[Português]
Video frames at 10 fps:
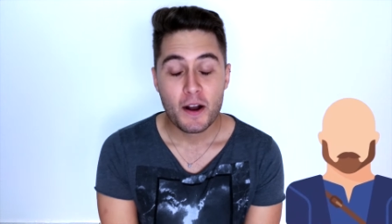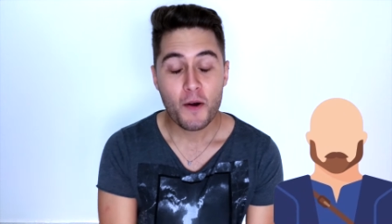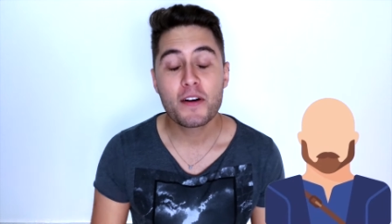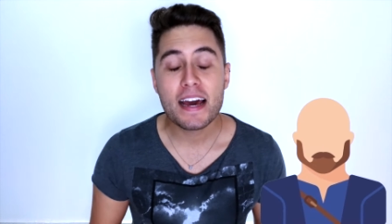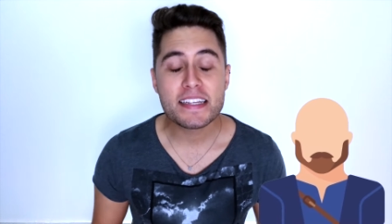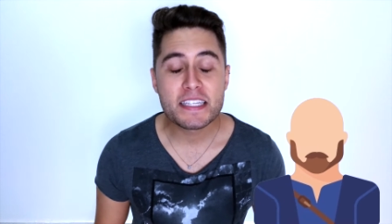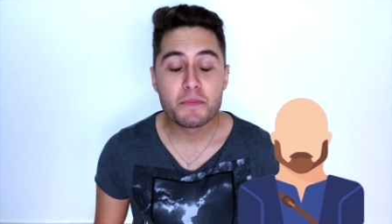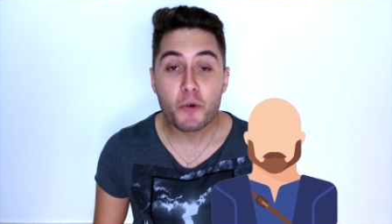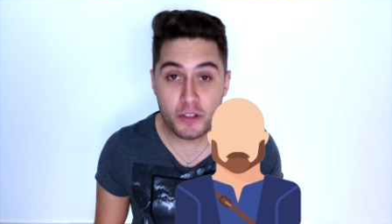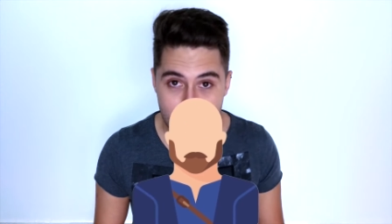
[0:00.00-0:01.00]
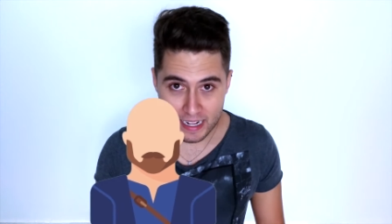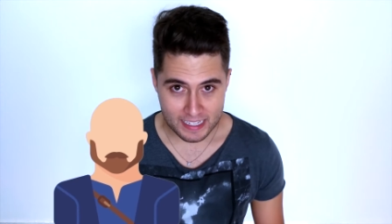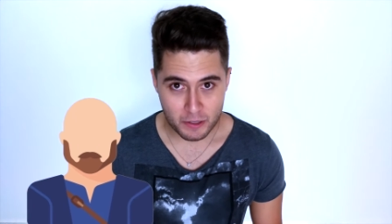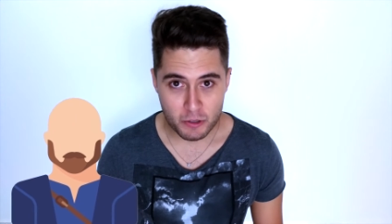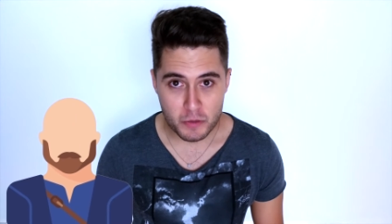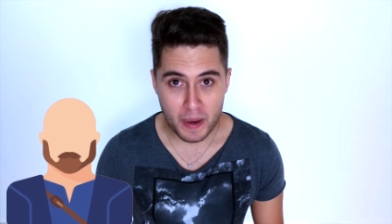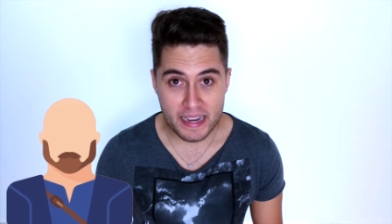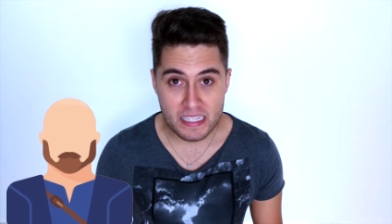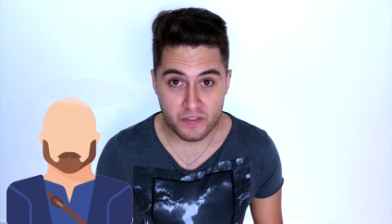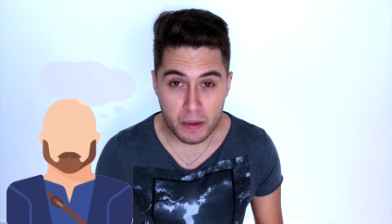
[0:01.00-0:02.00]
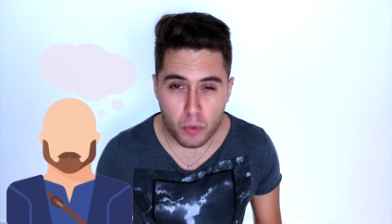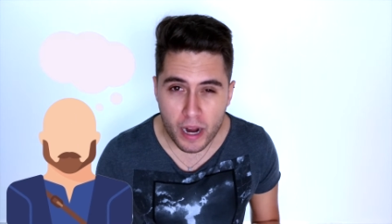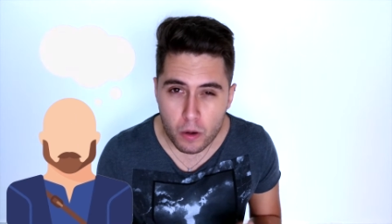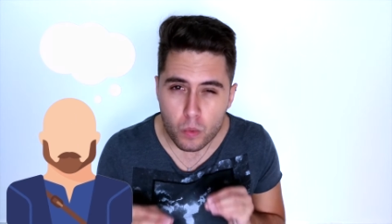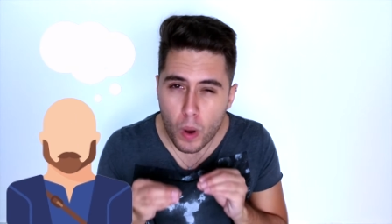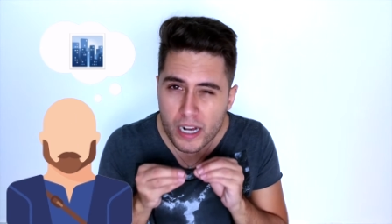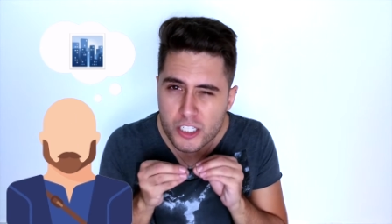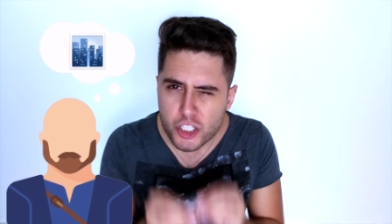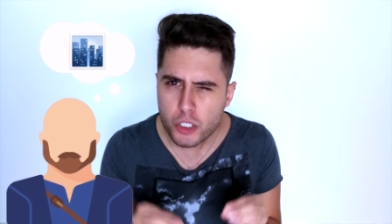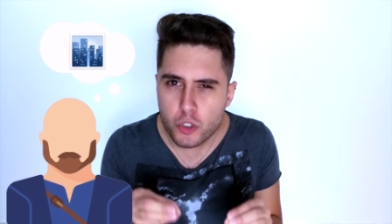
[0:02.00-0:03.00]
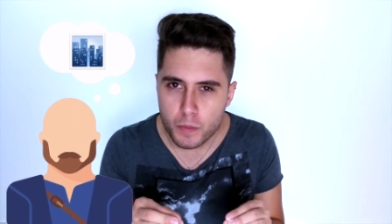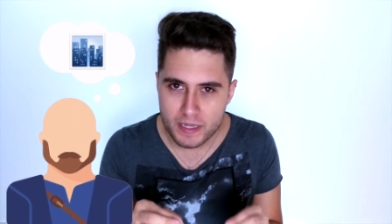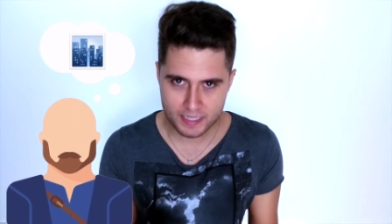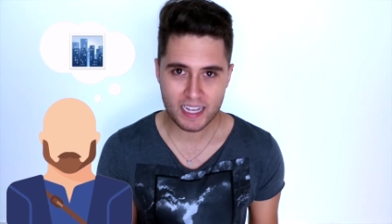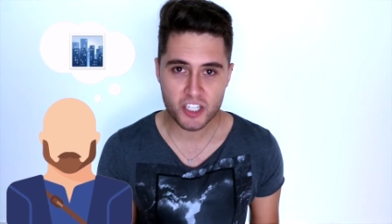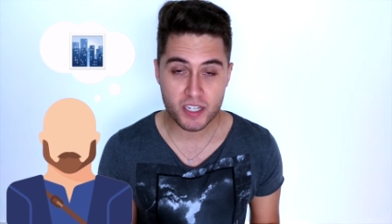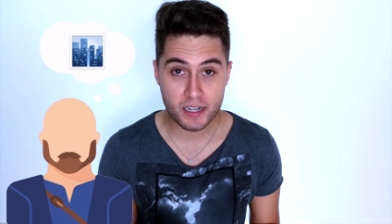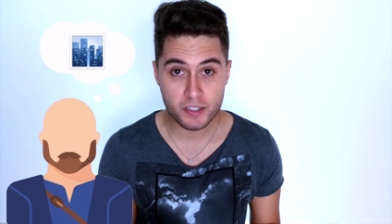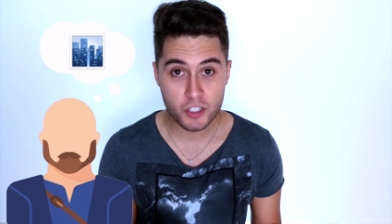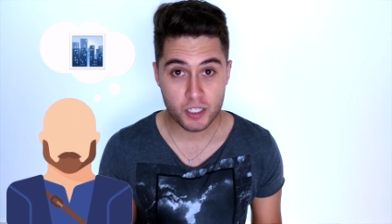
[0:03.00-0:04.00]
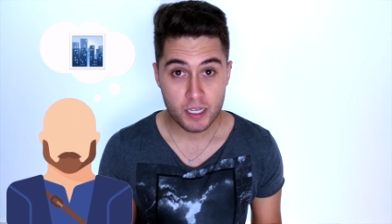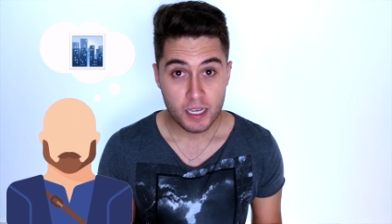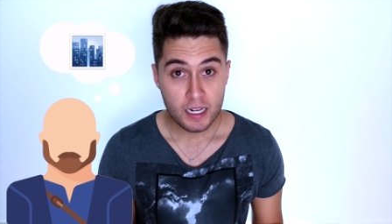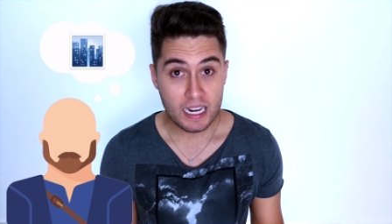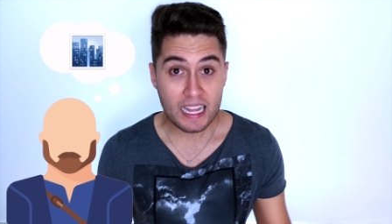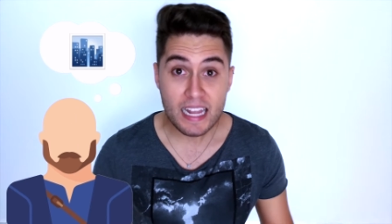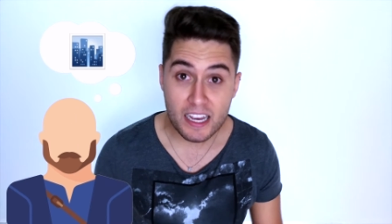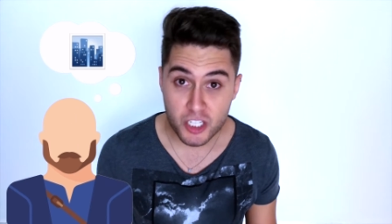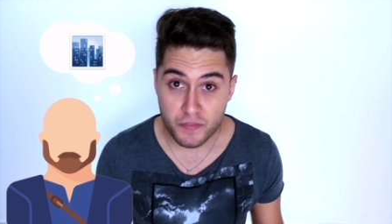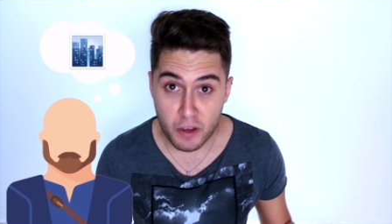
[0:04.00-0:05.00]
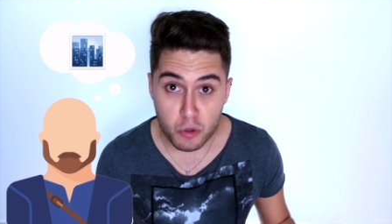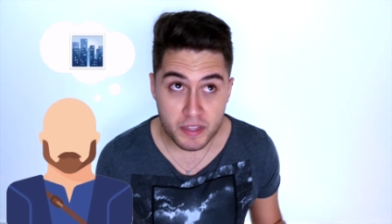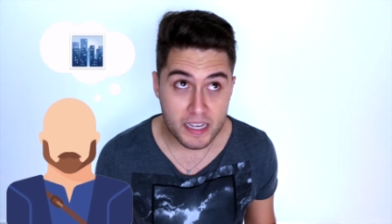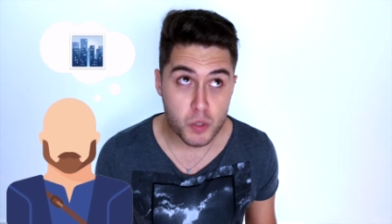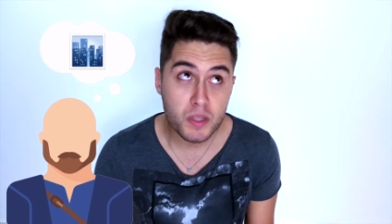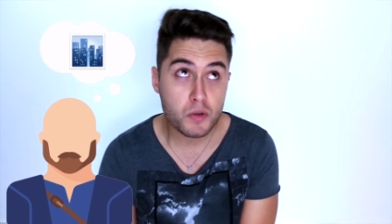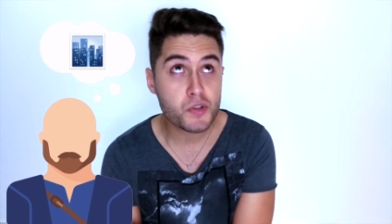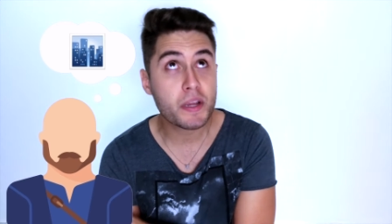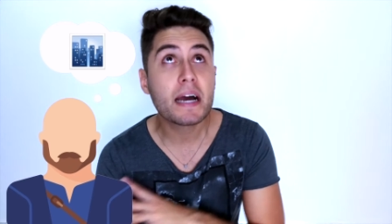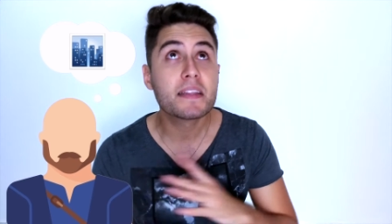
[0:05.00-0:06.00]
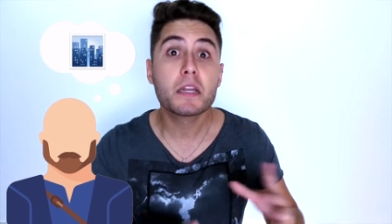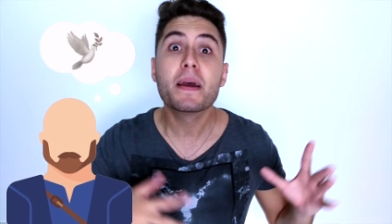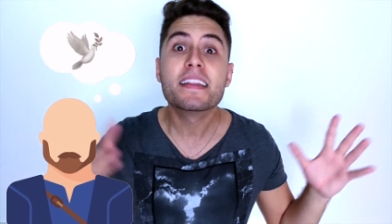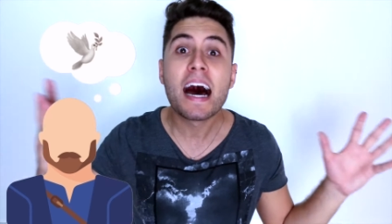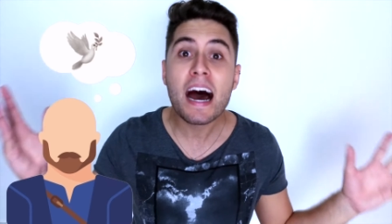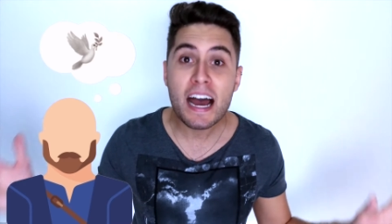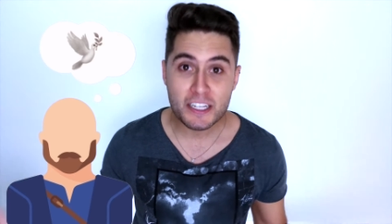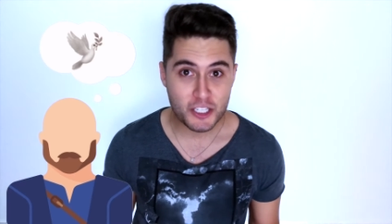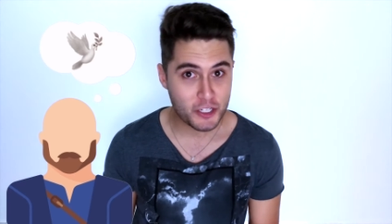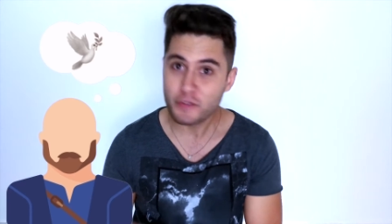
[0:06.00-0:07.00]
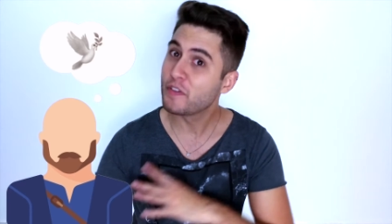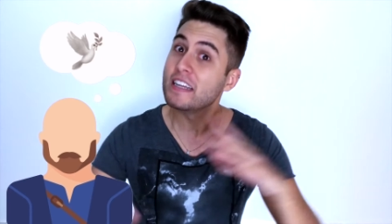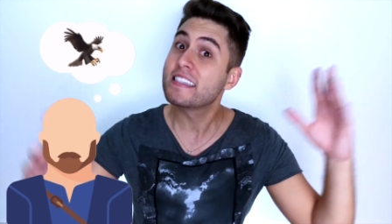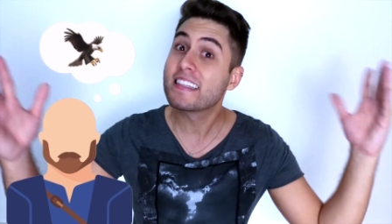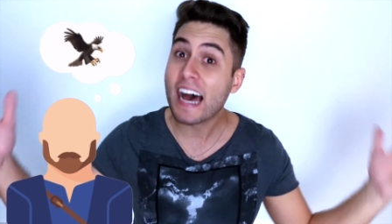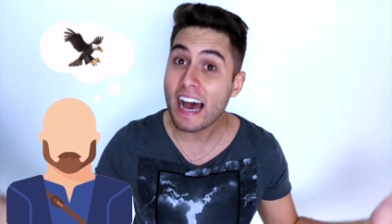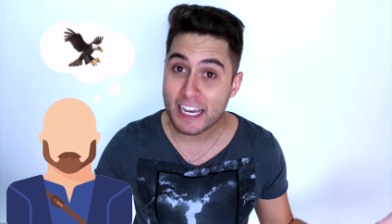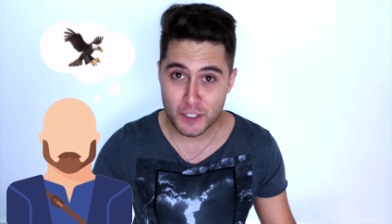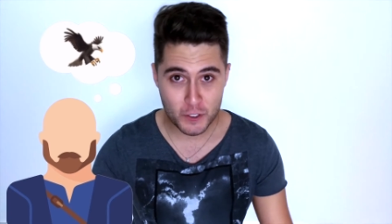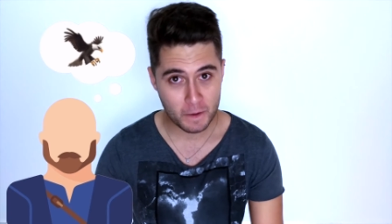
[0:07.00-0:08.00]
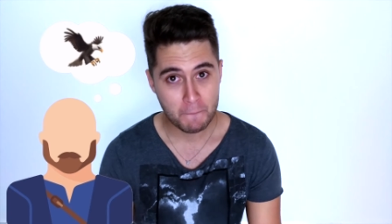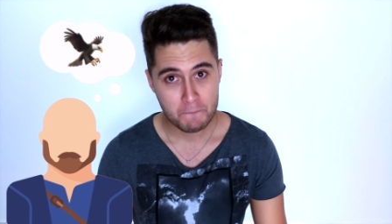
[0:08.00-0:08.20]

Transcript: Um cara se muda da casa dos pais e vai morar num quartinho de uma cidade grande. Lá ele acha que vai encontrar sua tão sonhada liberdade, felicidade.